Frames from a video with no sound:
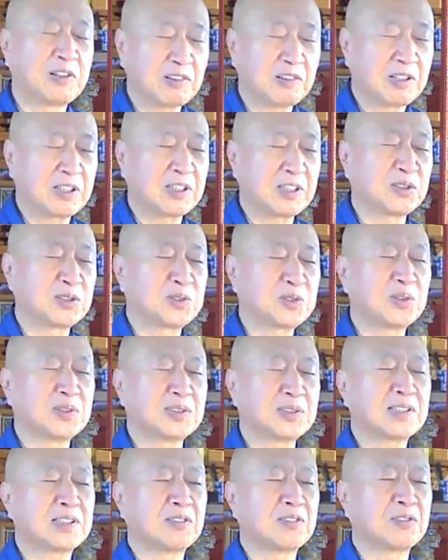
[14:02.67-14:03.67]
あ、我々で一緒に
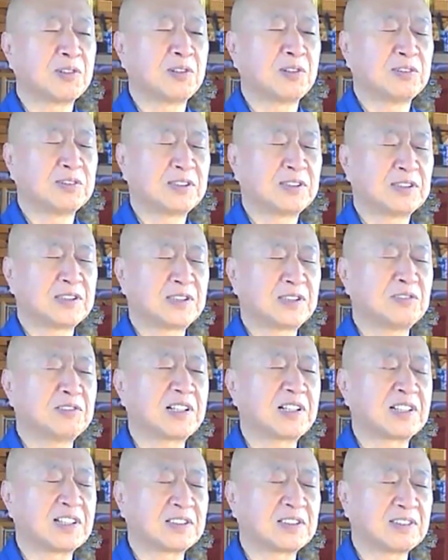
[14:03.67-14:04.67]
座禅を知る
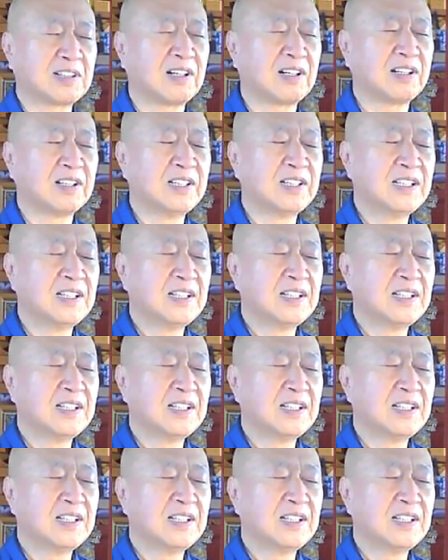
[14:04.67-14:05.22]
わけですが、